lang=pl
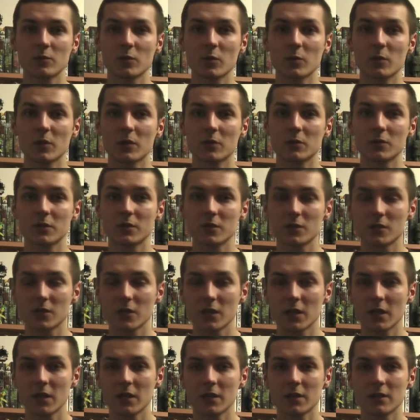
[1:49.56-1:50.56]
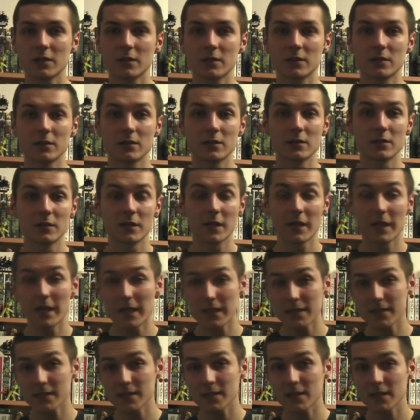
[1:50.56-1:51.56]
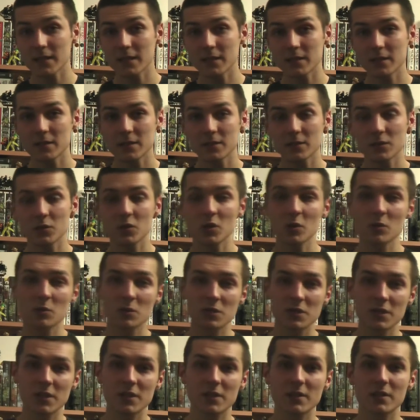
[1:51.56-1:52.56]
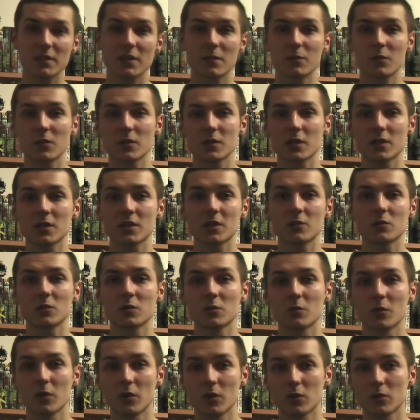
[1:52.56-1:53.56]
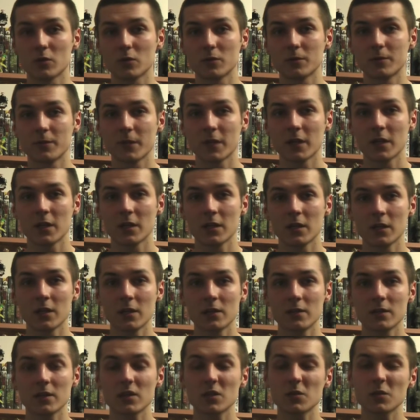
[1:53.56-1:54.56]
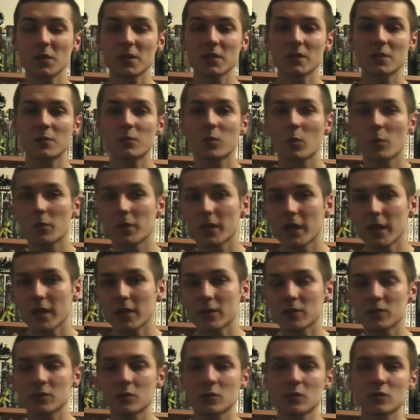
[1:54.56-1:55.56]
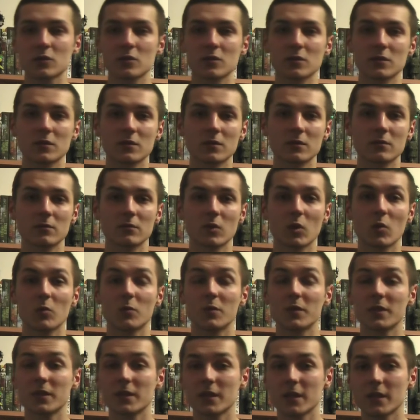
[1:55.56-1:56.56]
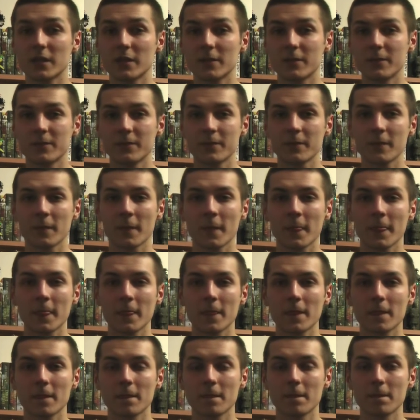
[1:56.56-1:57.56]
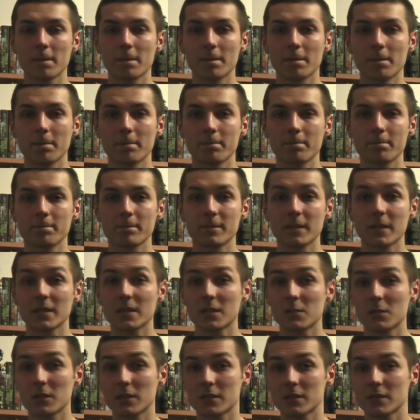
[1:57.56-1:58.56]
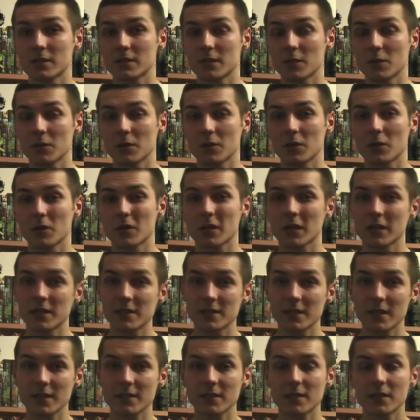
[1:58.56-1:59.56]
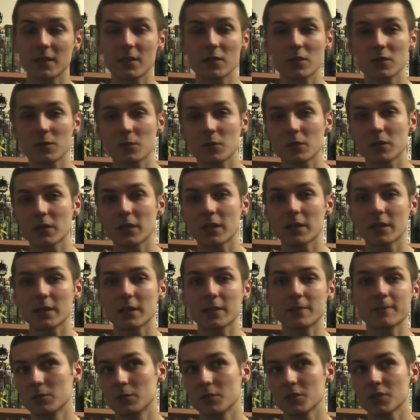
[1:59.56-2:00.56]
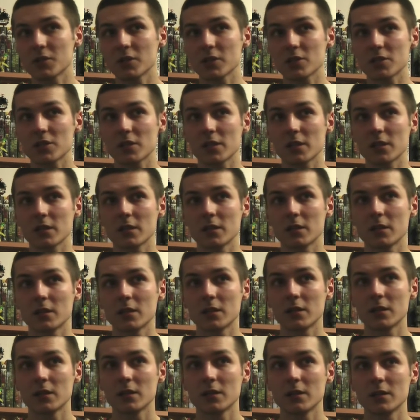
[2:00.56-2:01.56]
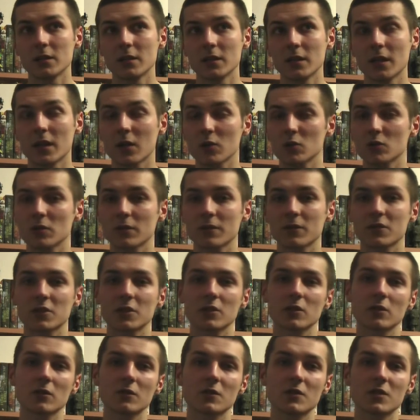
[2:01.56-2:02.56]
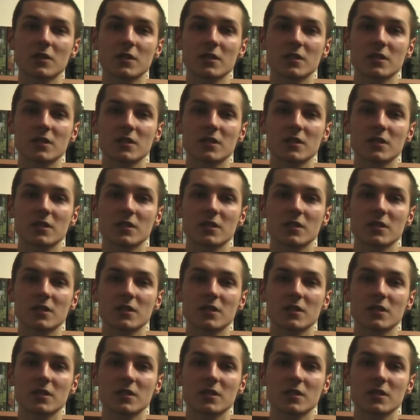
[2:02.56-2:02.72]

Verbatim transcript: popełnić e, relację, z którą możecie się zapoznać na moim blogu. Natomiast pomijając już e, opinię mm, na temat całej organizacji tego spotkania. Myślę, że Jarosław Grzędowicz